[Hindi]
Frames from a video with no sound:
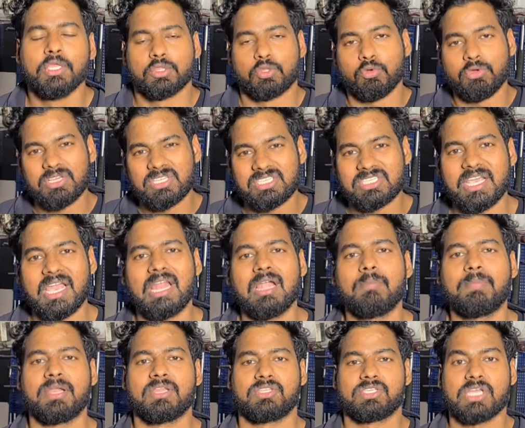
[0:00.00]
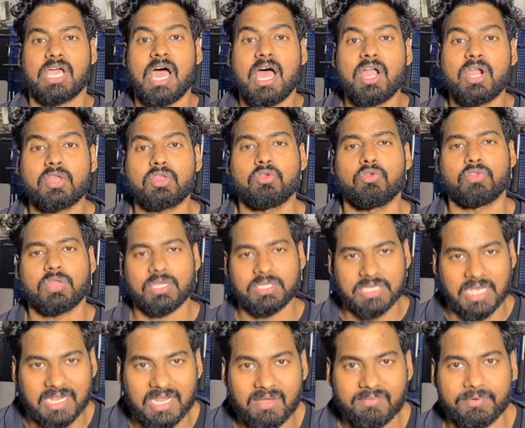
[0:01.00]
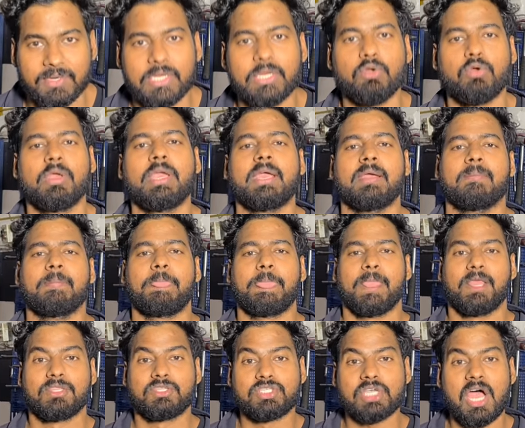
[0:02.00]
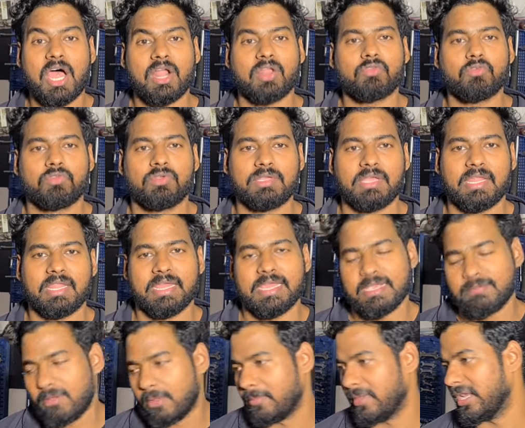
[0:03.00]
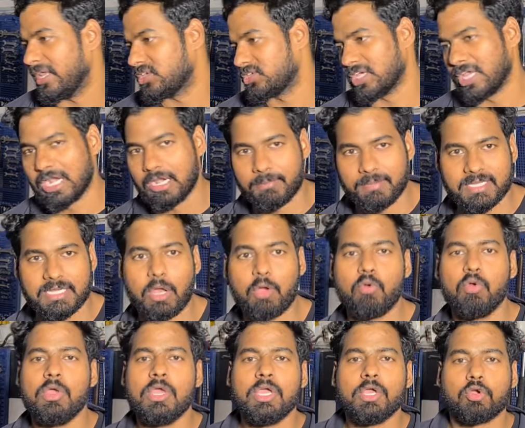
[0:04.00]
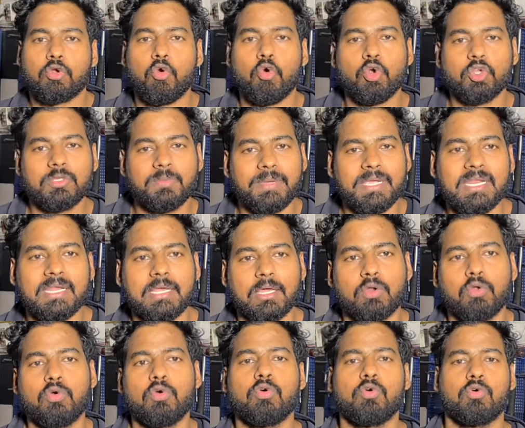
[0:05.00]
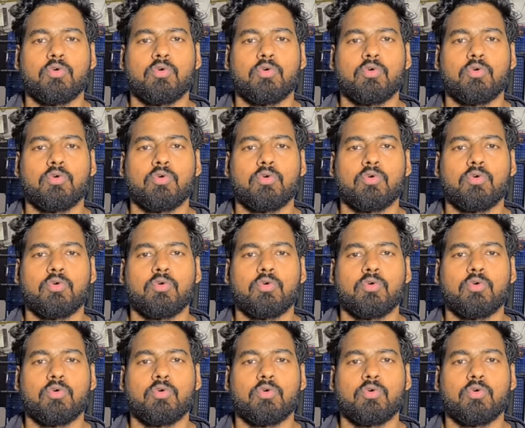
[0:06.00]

तो इस चैनल पर चार से ज़्यादा वीडियो हैं चार से ज़्यादा एक बार मेरे चैनल पर जाओ खोजबीन करो